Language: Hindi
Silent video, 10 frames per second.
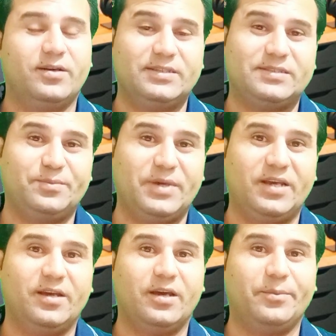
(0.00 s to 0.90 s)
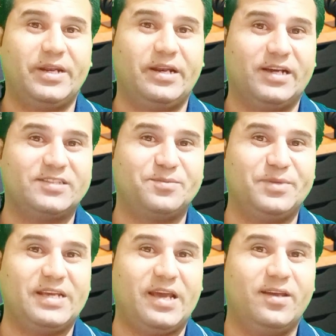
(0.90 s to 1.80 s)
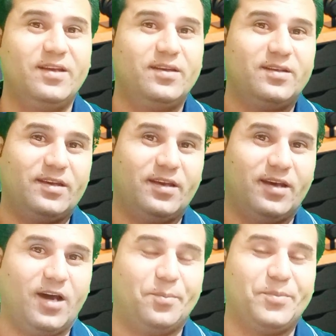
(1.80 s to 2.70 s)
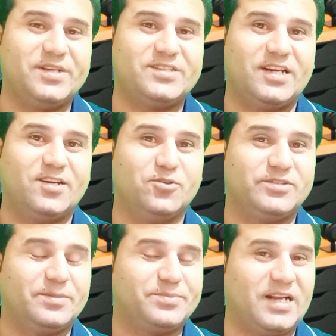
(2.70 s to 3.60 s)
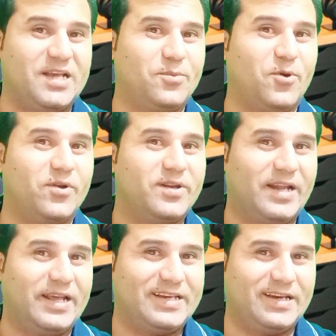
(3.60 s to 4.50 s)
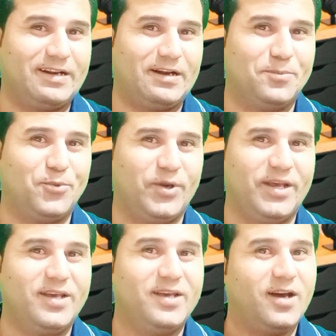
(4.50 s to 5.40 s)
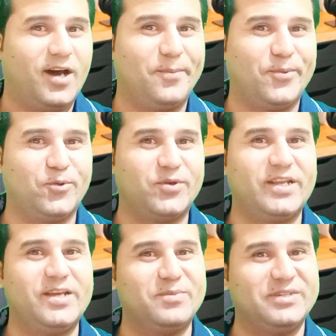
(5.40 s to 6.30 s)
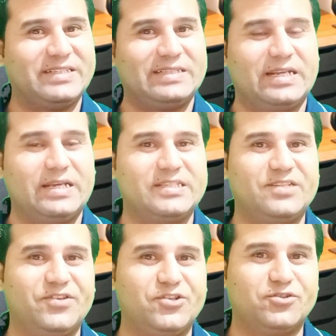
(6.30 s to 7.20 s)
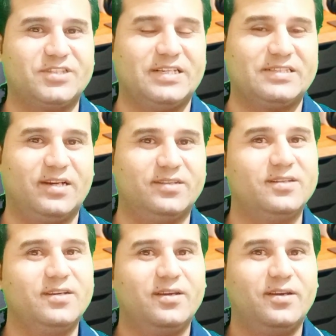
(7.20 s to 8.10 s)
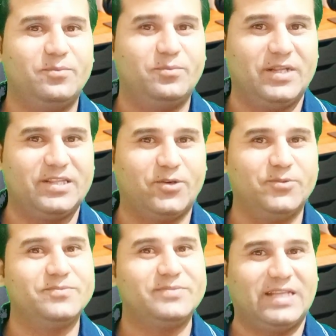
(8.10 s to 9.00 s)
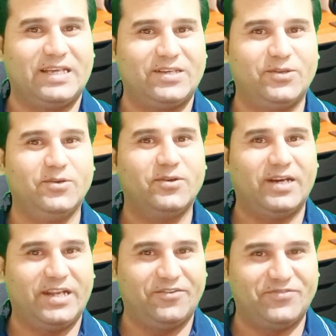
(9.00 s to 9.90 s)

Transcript: इसमें मेरी लास्ट में यह है कि आप मेरे चैनल को सब्सक्राइब और लाइक करना ना भूलें आप लोगों के लिए मज़ीद नई अच्छी वीडियोज़ के साथ मिलता हूँ थैंक यू अल्लाह